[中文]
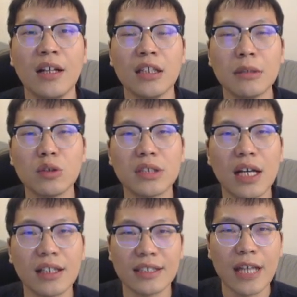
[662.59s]
那么就
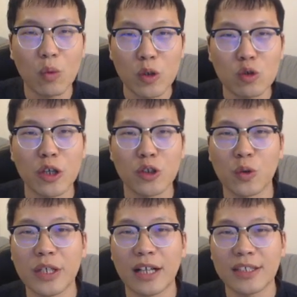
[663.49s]
像你在滚雪
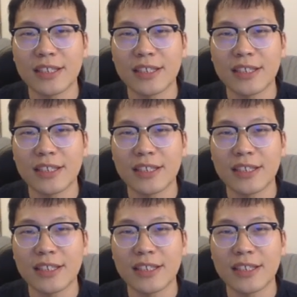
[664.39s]
球一样，